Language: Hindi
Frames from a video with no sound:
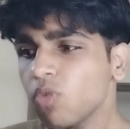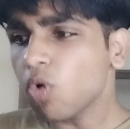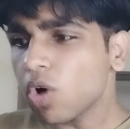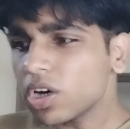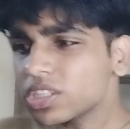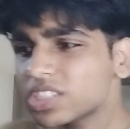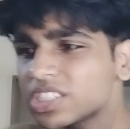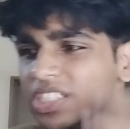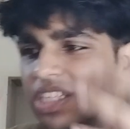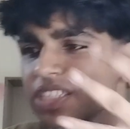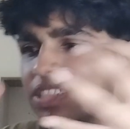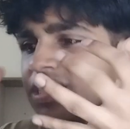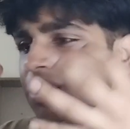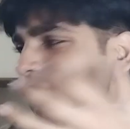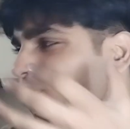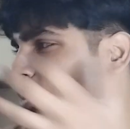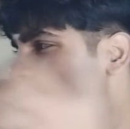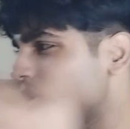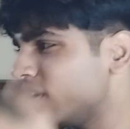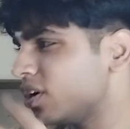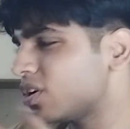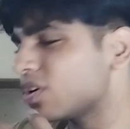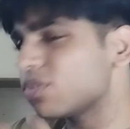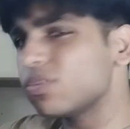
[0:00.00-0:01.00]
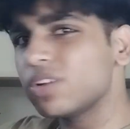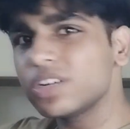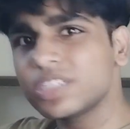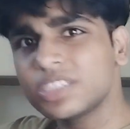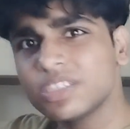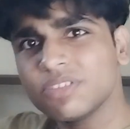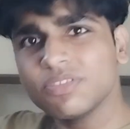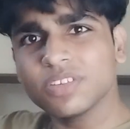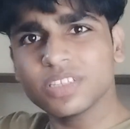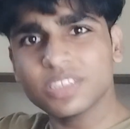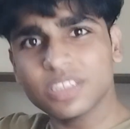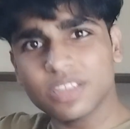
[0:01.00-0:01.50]
वॉचिंग सम
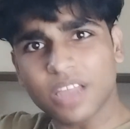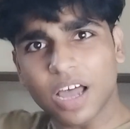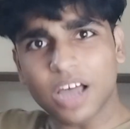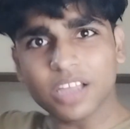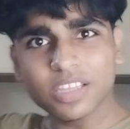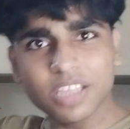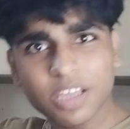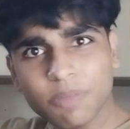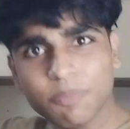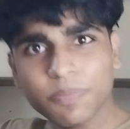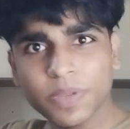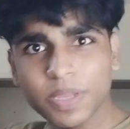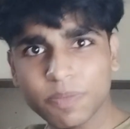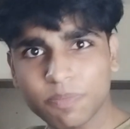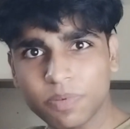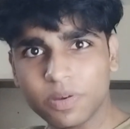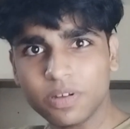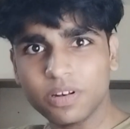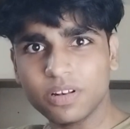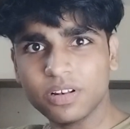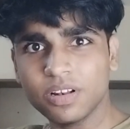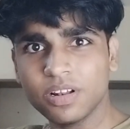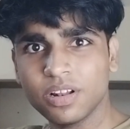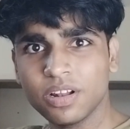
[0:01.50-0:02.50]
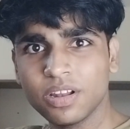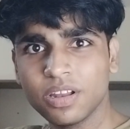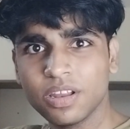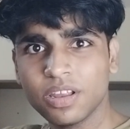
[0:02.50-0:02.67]
कॉन्ट्रोवर्सी विद अदर पीपल